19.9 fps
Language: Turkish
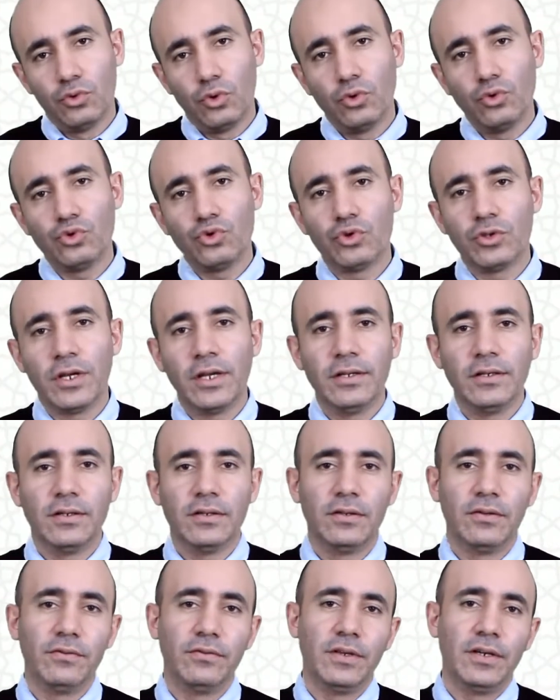Doğuştan
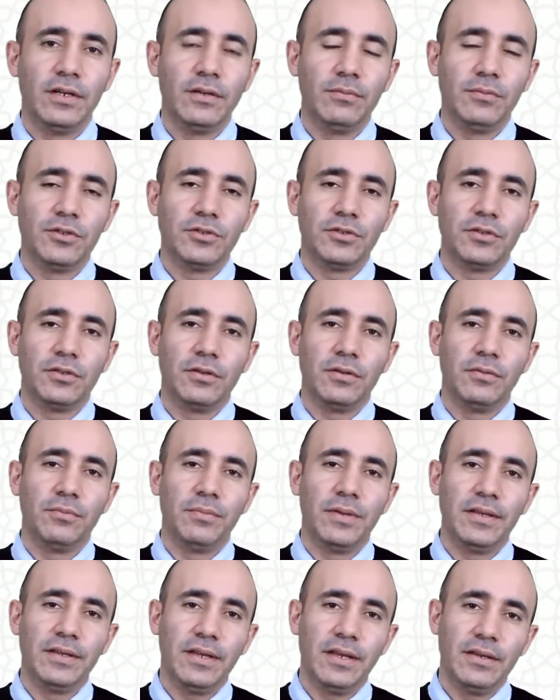verilmiş
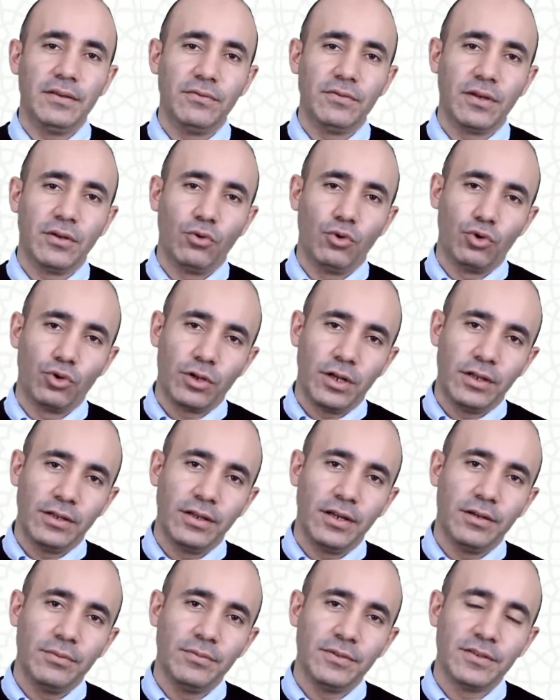beden ve
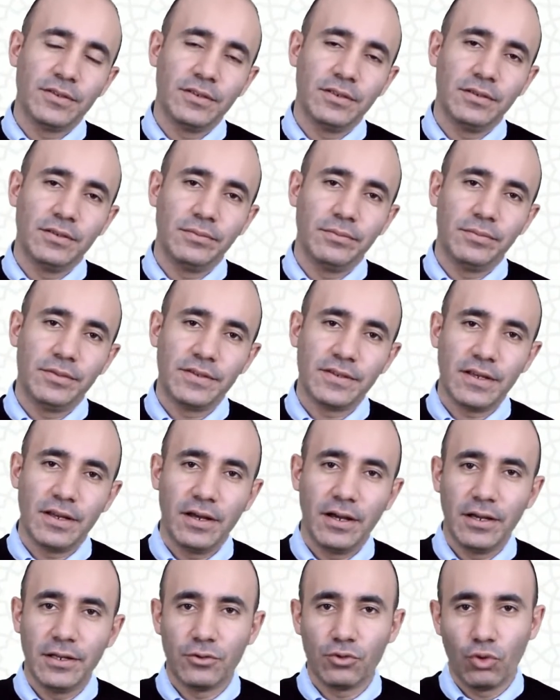organlarımızın bize
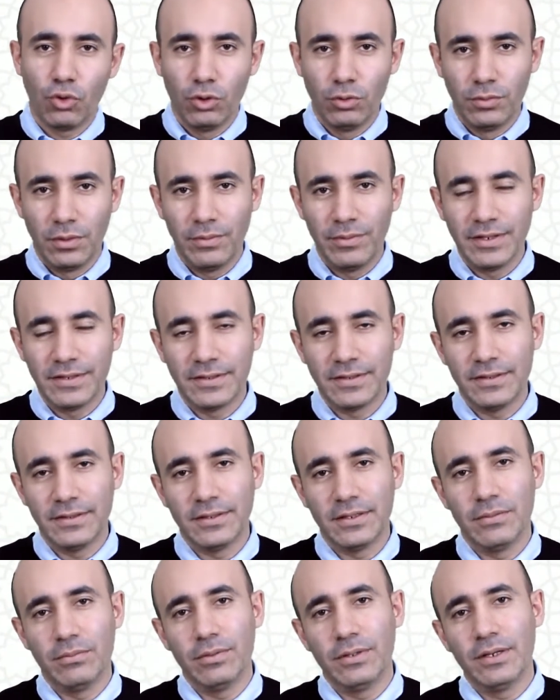ait olmaması
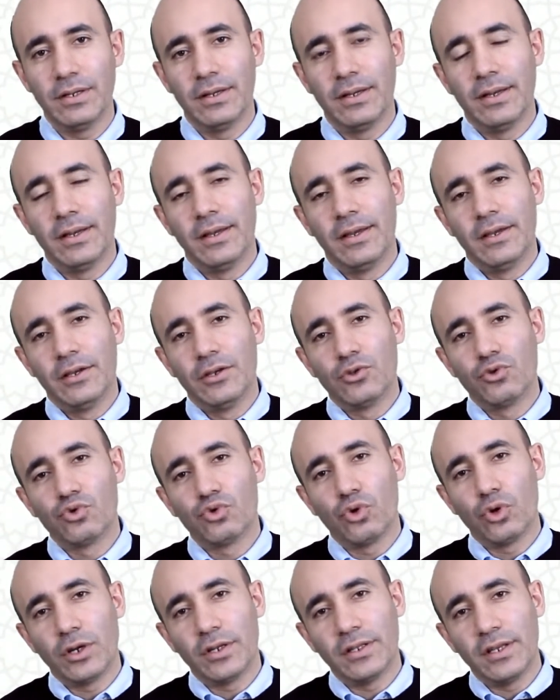gibi
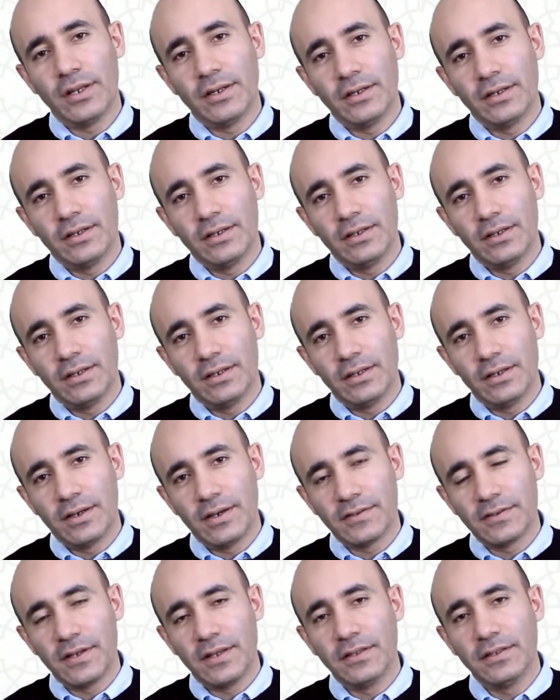sonradan e,
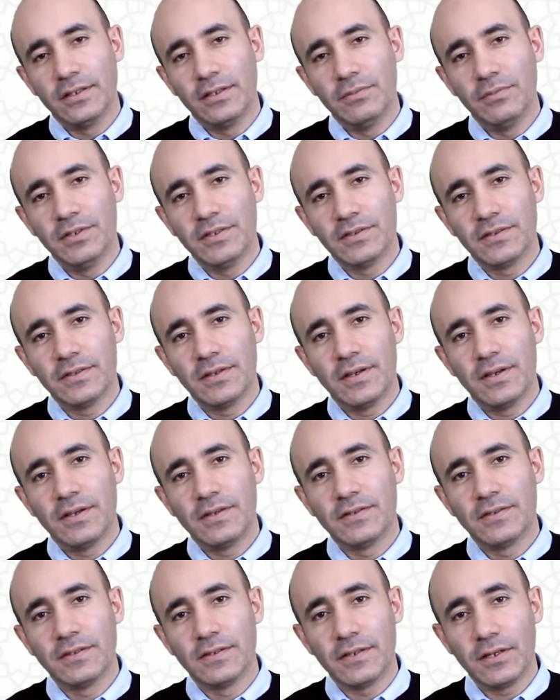kazandığımız
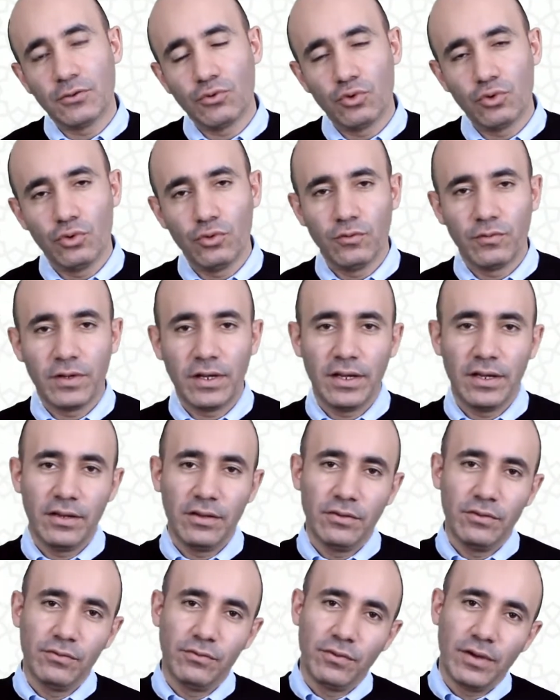statü ve
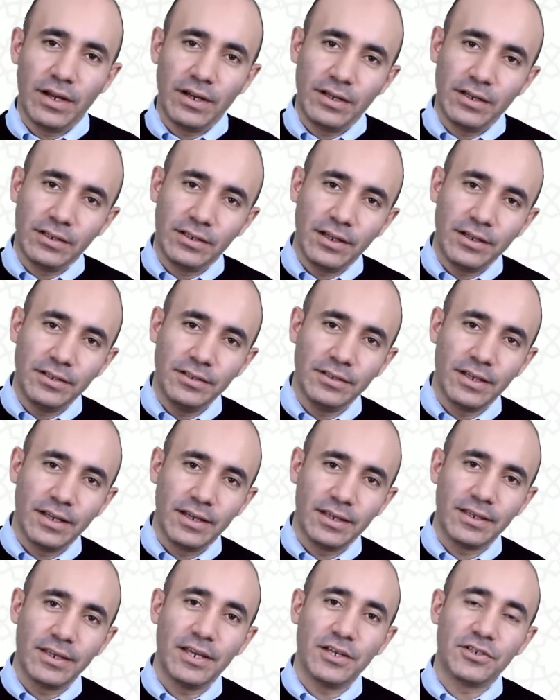varlıkların
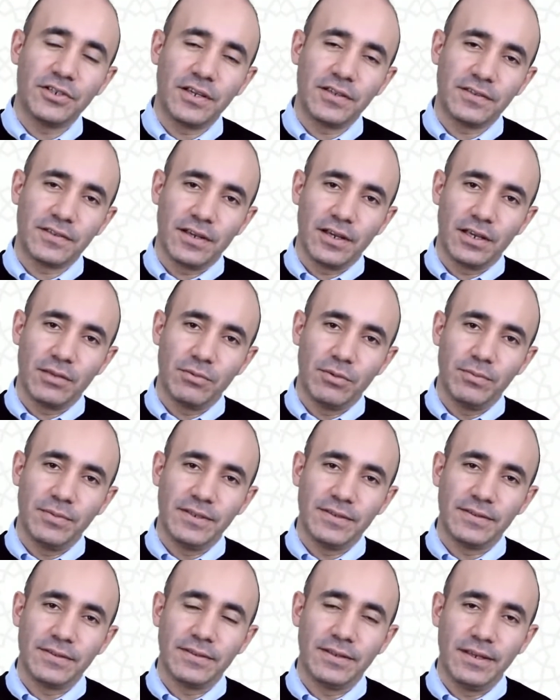da gerçek sahibi
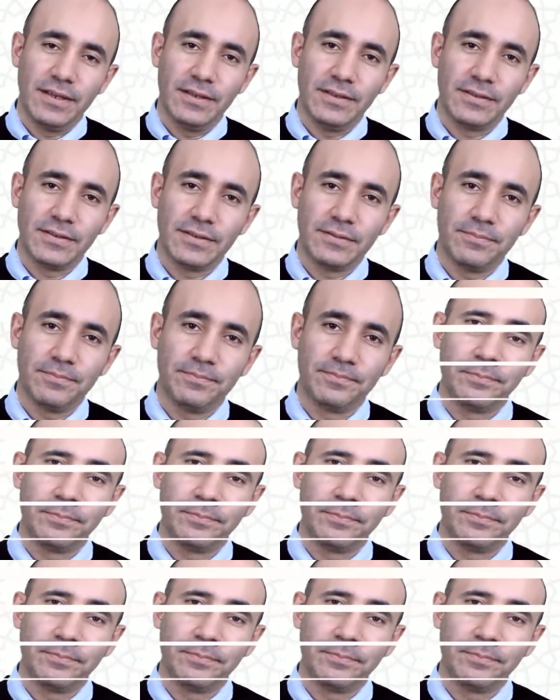biz değiliz.